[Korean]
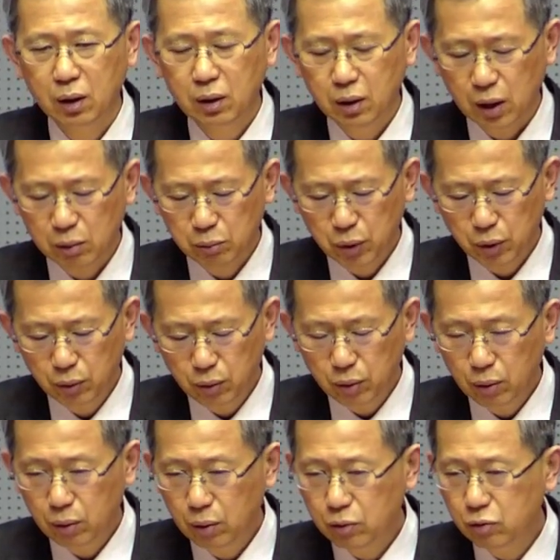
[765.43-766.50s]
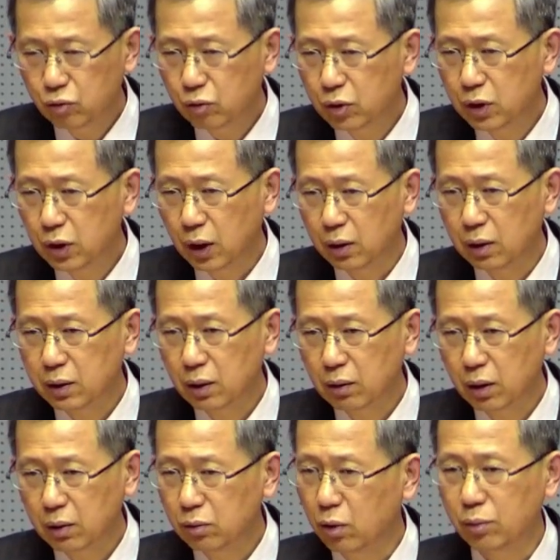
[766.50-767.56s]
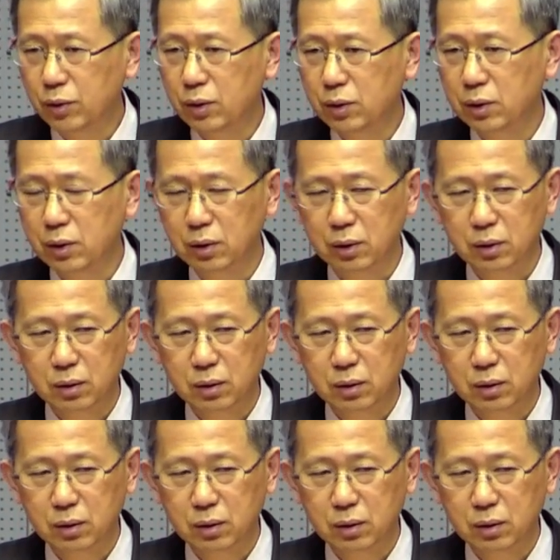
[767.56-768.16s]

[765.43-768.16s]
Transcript: 한 번도 죽지 않을 상황은 없었어.